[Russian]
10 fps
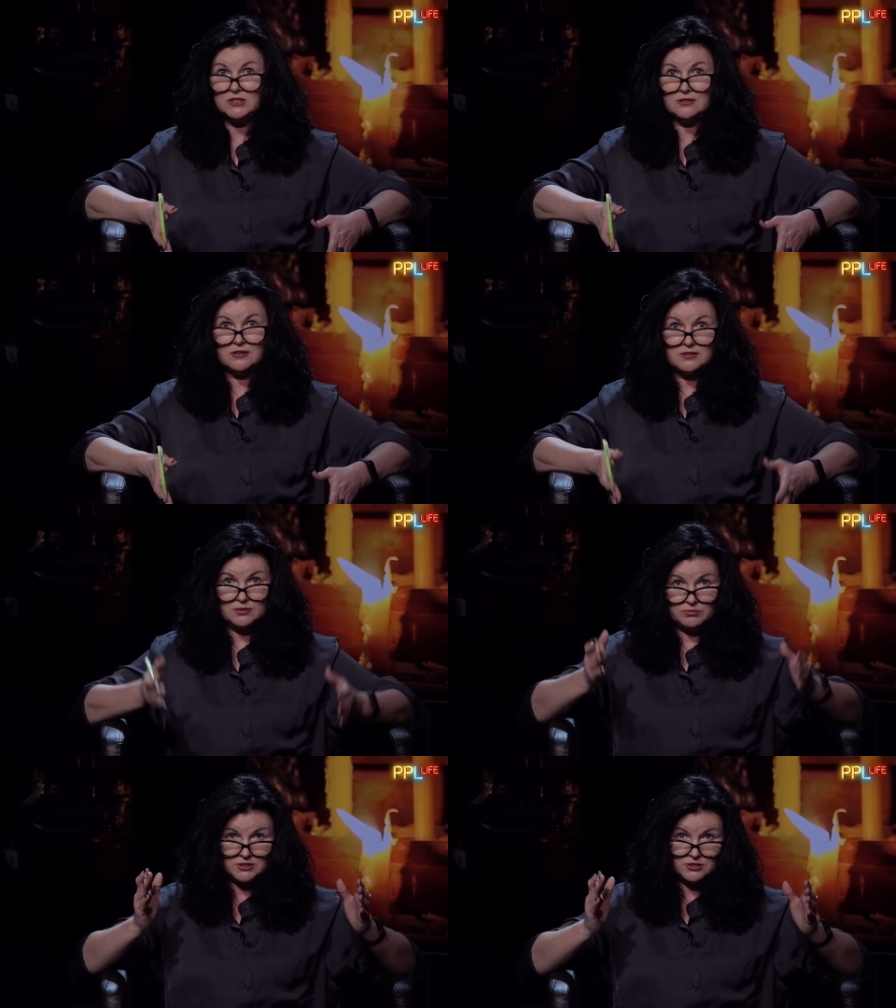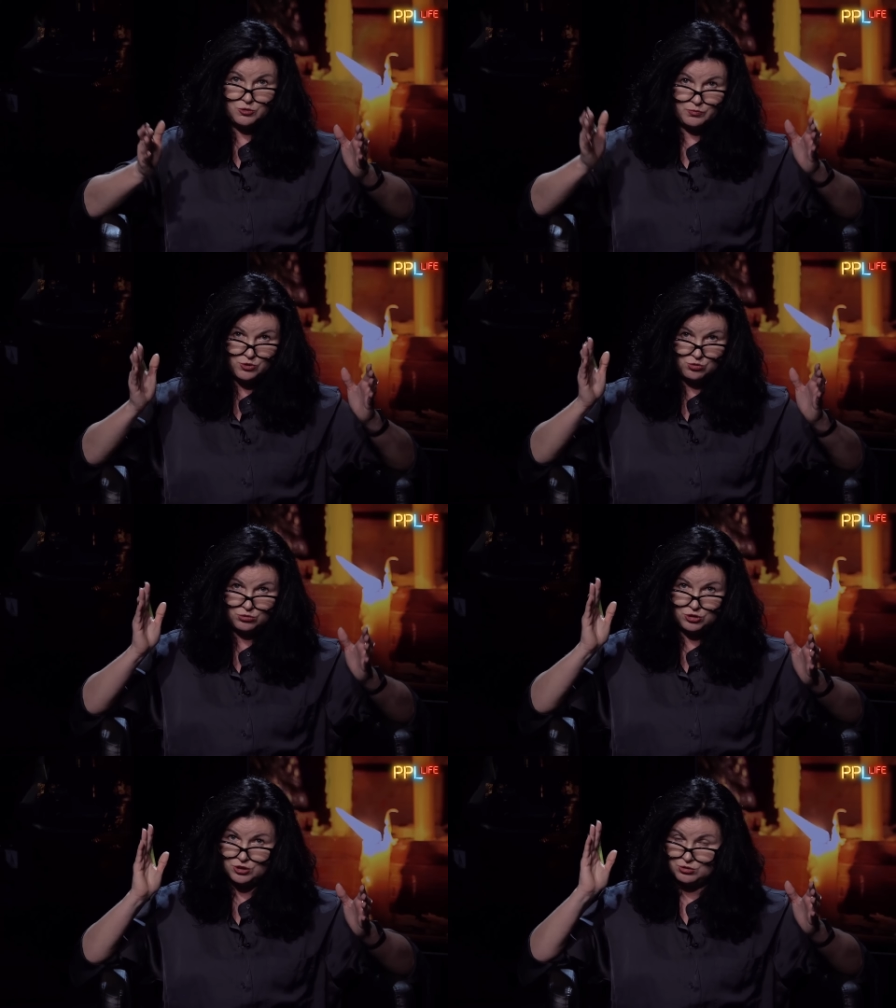не знаю,
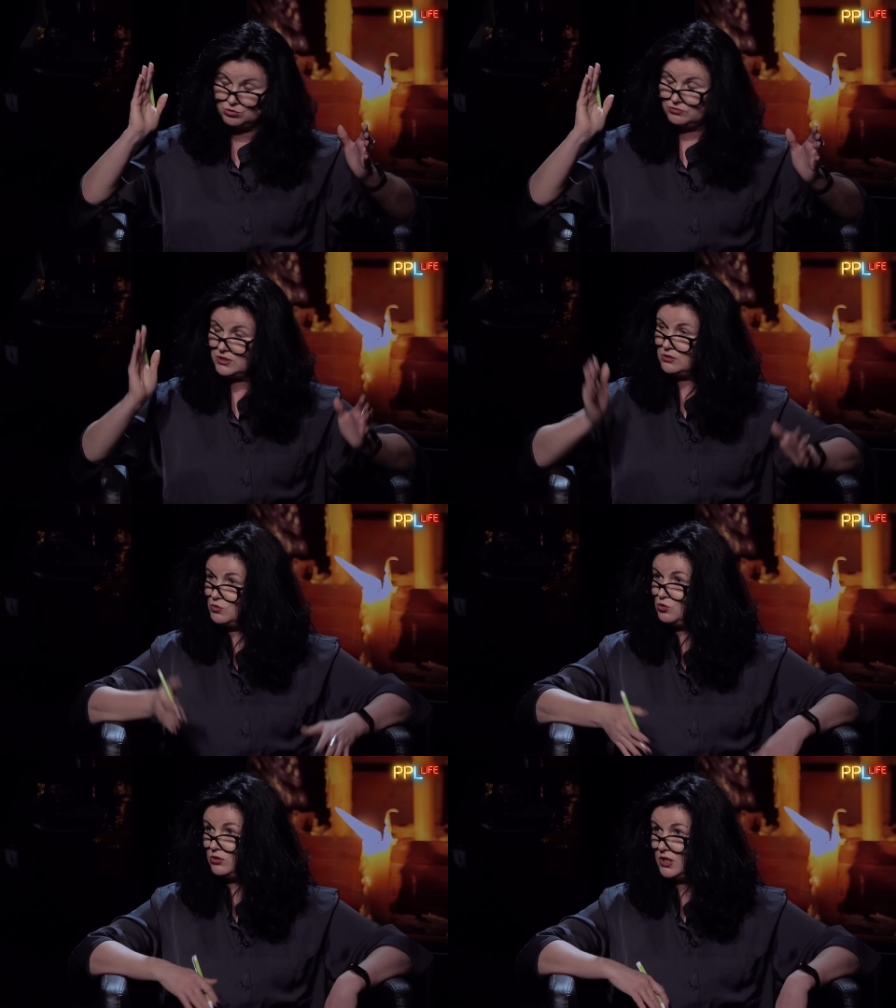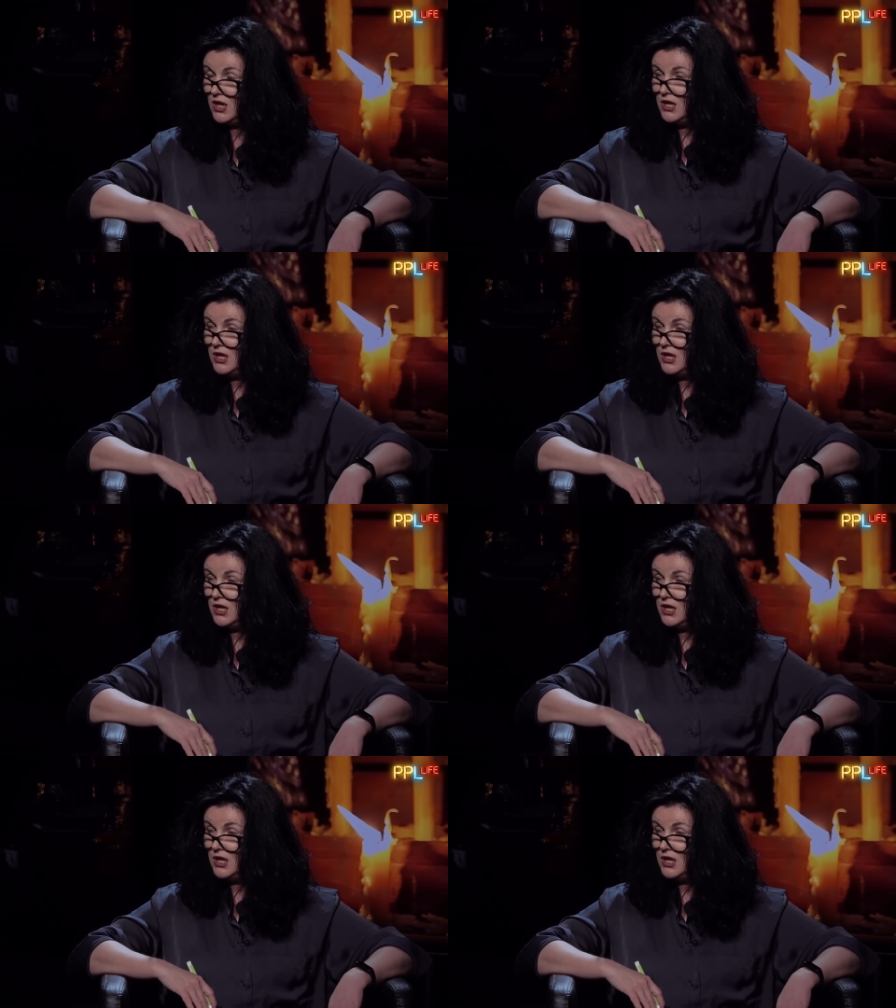7500, 600, 800